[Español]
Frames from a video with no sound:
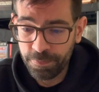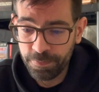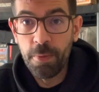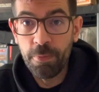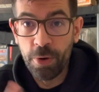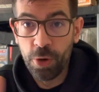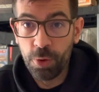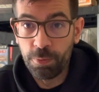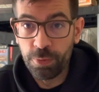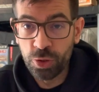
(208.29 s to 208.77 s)

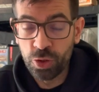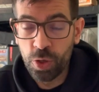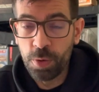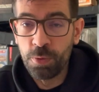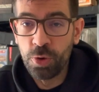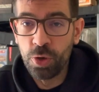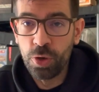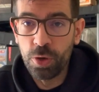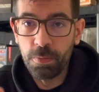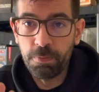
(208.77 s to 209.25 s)
Bueno, pues
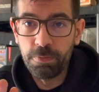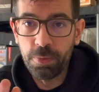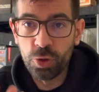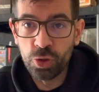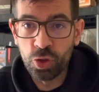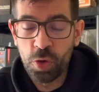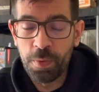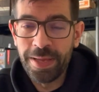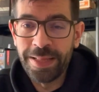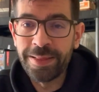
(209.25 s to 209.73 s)
como
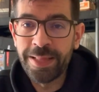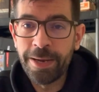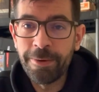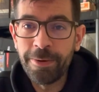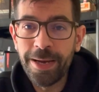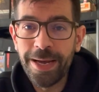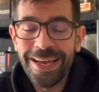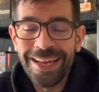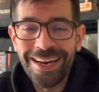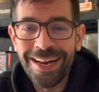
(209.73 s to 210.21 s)
os
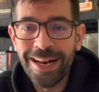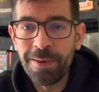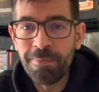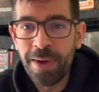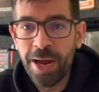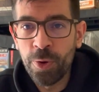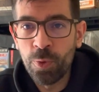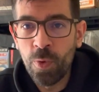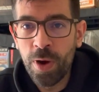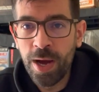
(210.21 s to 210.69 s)
comentaba, en el
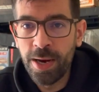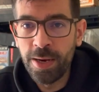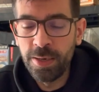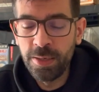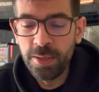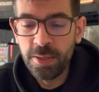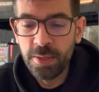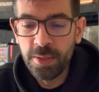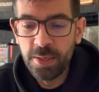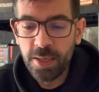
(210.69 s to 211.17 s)
manual